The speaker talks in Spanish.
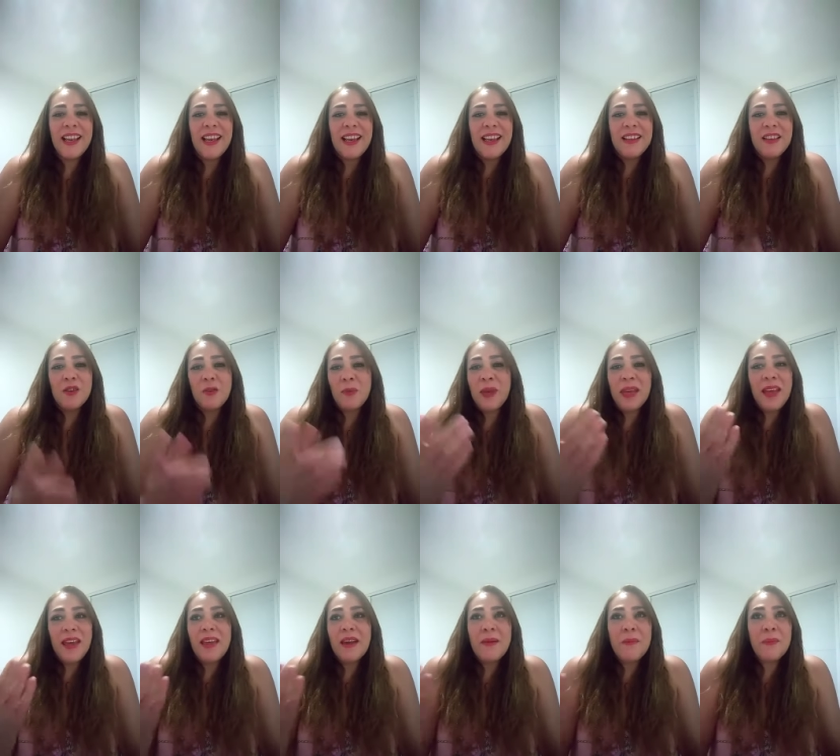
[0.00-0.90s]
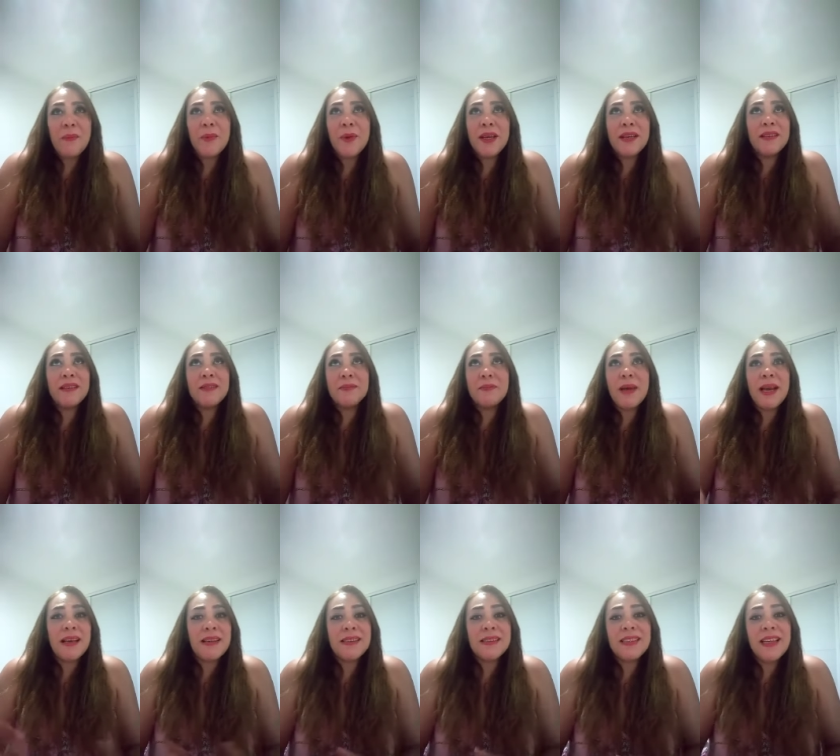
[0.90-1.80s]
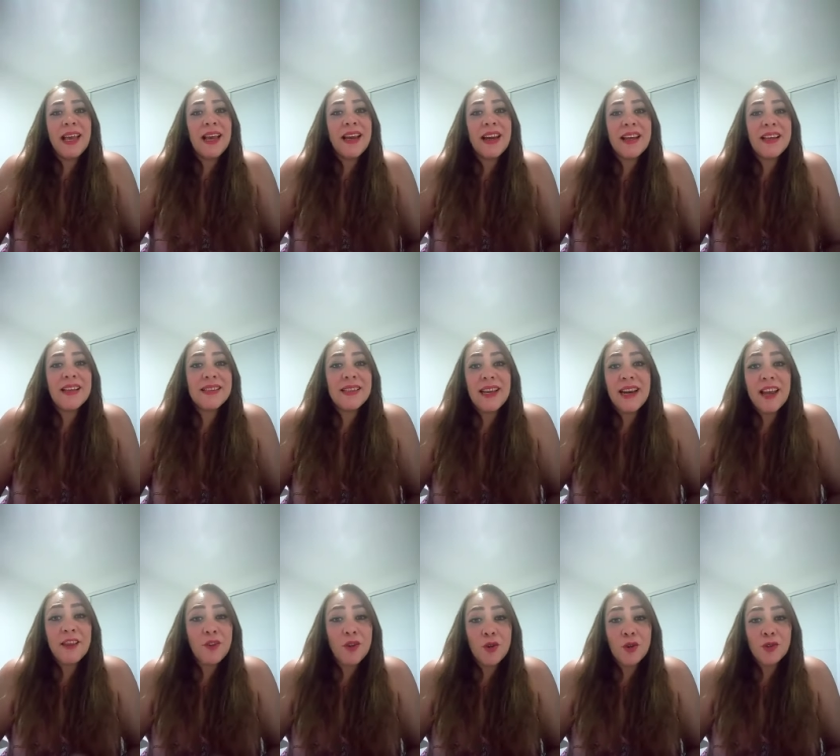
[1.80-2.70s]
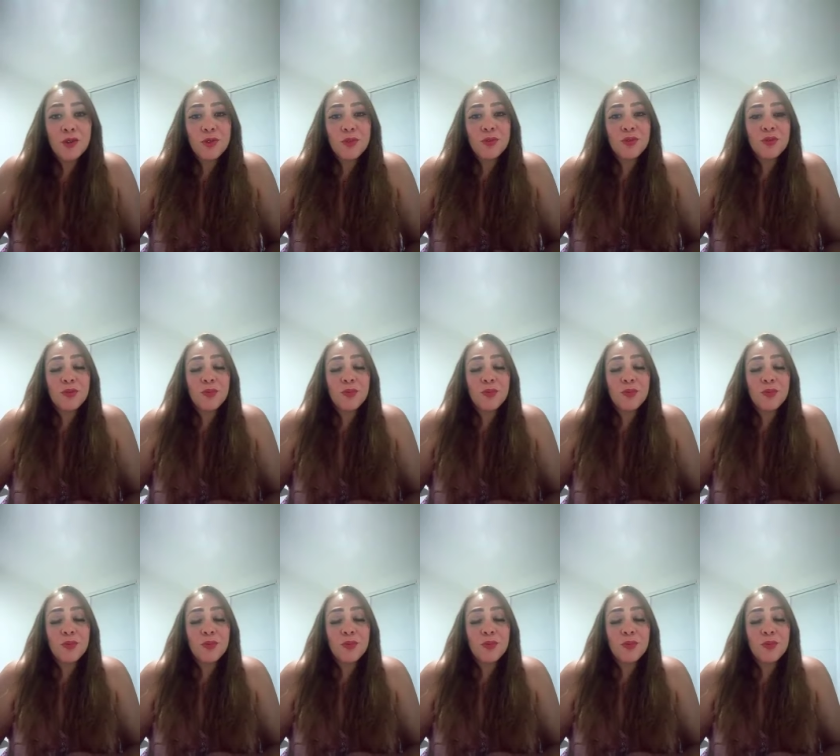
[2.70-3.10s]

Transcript: No me quedan pues más que agradecer a Dios